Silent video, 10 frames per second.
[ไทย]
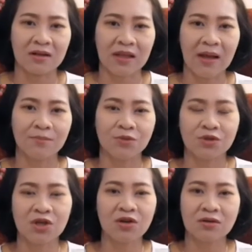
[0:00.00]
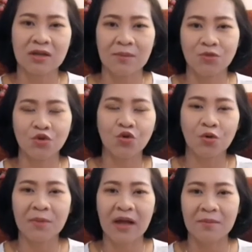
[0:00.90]
ทำช่องทำยู u t u b e
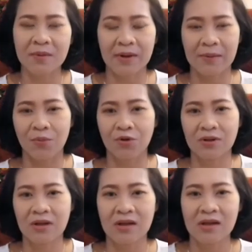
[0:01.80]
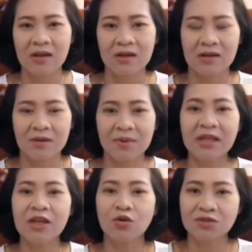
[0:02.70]
นะคะมีการโพสต์พิ
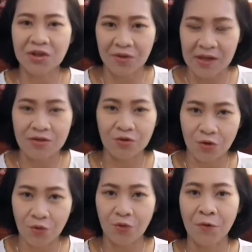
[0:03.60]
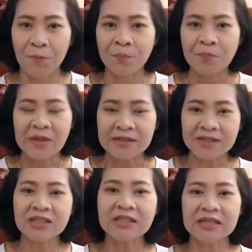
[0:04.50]
ธีลงเสาเอกเสาโท
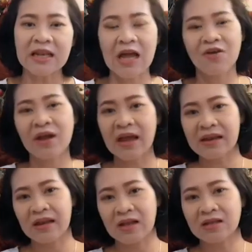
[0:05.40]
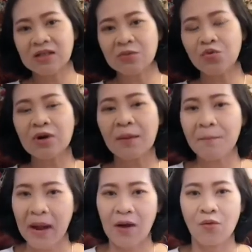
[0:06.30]
ซึ่งจริงๆแล้วงานนั้นคือผู้รับ
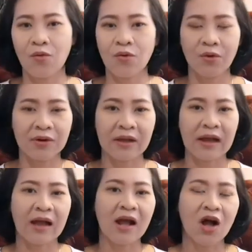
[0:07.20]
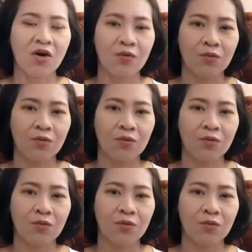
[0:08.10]
เหมานะคะเขา